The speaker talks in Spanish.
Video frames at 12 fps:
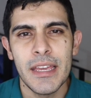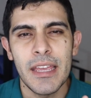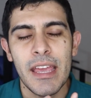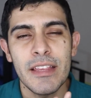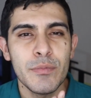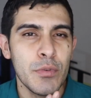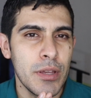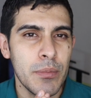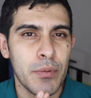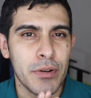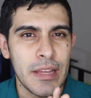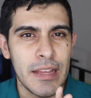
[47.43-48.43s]
Y es muy
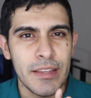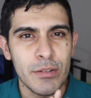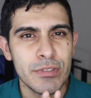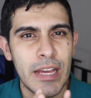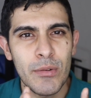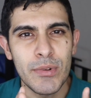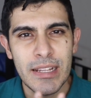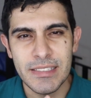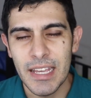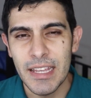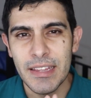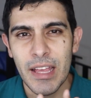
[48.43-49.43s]
importante usar un
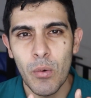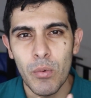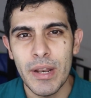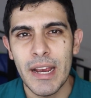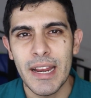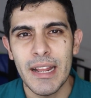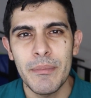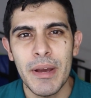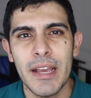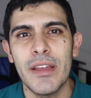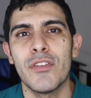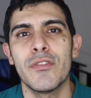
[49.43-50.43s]
aceite o una
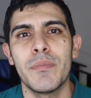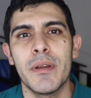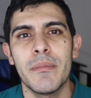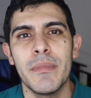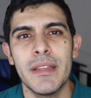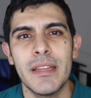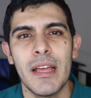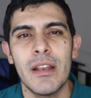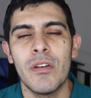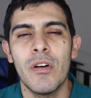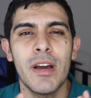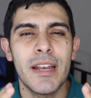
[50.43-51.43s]
crema que nos permita
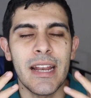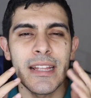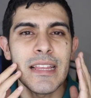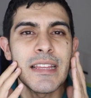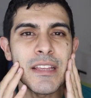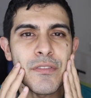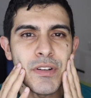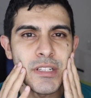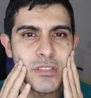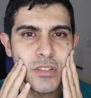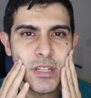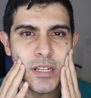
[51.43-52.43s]
no generar tanta
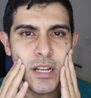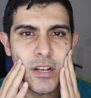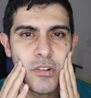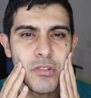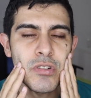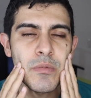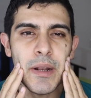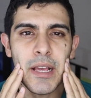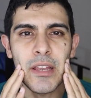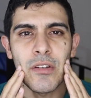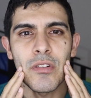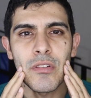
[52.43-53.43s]
fricción en el rostro para
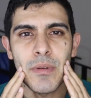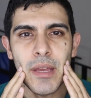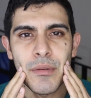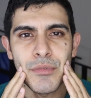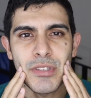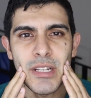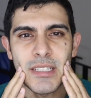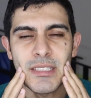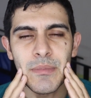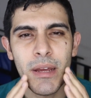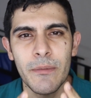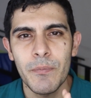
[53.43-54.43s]
que no nos vayamos a
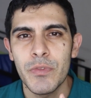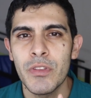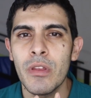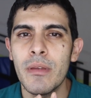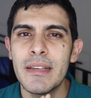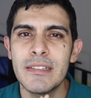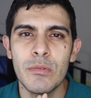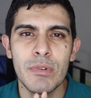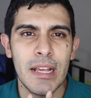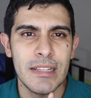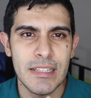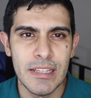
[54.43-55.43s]
lastimar. No debe ser un
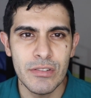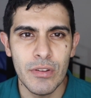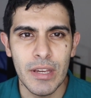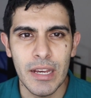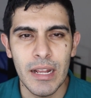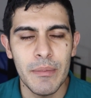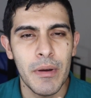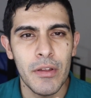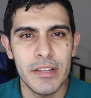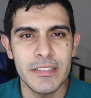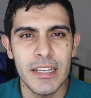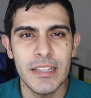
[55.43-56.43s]
exceso de crema o
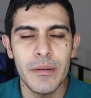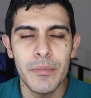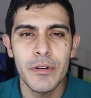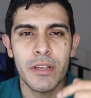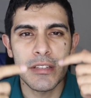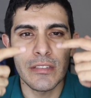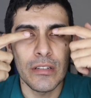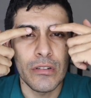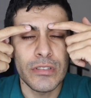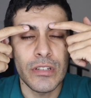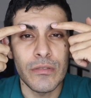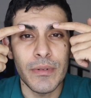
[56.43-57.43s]
de aceite porque si no
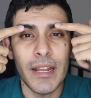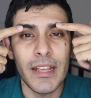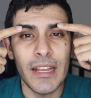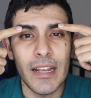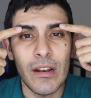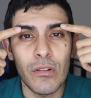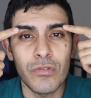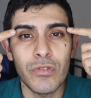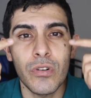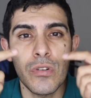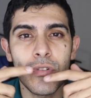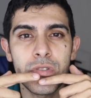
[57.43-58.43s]
se nos van a llenar los
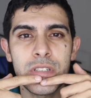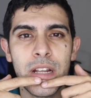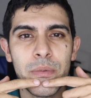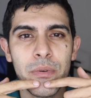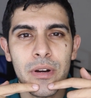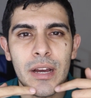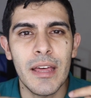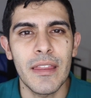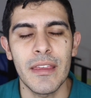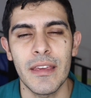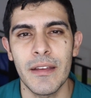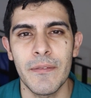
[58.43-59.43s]
ojos, la boca
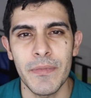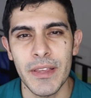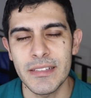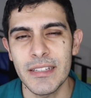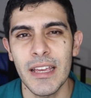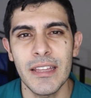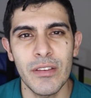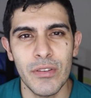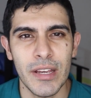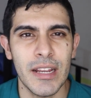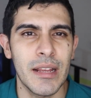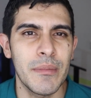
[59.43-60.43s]
de, aceite o
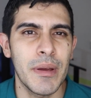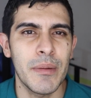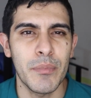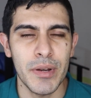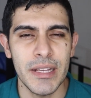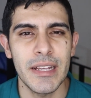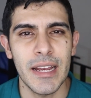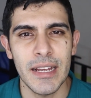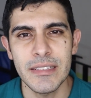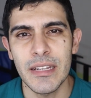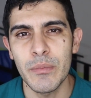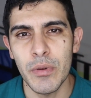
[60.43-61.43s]
de crema y puede llegar
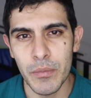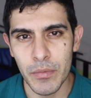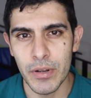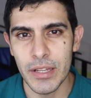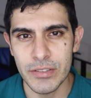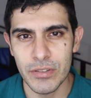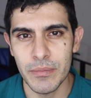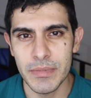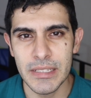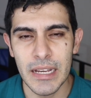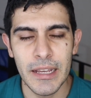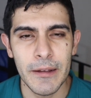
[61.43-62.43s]
a ser muy molesto el
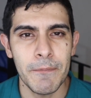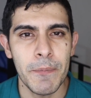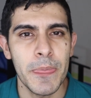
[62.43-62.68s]
masaje.